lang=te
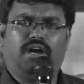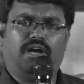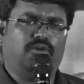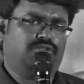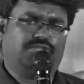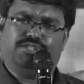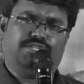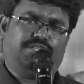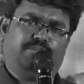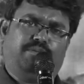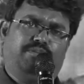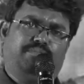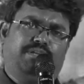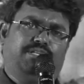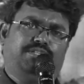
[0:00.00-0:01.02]
ఆలోచించండి
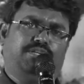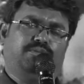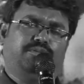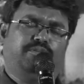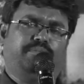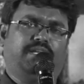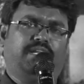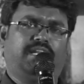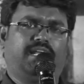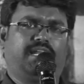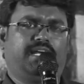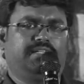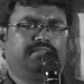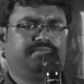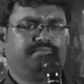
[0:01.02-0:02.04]
ప్రియమైన దేవుని
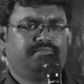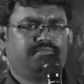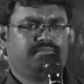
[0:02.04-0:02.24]
పిల్లలారా